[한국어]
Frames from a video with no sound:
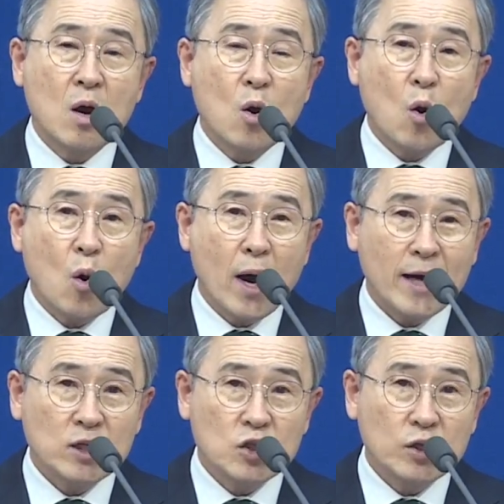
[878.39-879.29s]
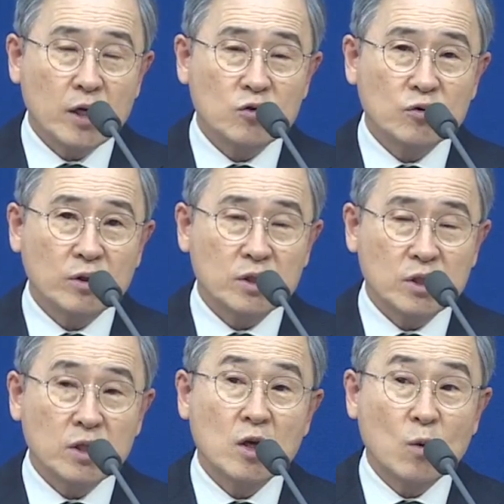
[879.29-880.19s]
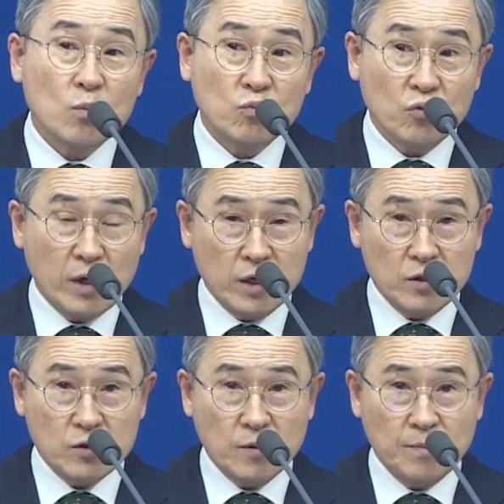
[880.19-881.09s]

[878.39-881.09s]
확정해 주는 것이 부활이죠.